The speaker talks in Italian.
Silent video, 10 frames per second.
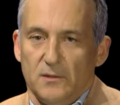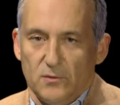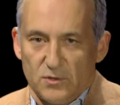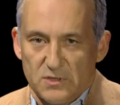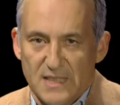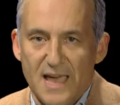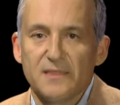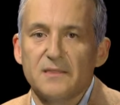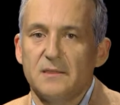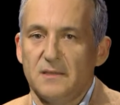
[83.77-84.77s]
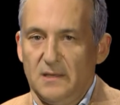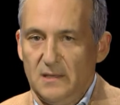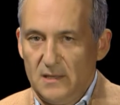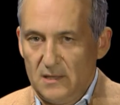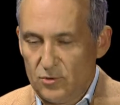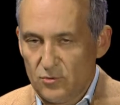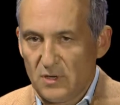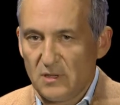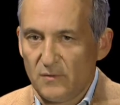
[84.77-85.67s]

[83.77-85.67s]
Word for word: nonostante gli attori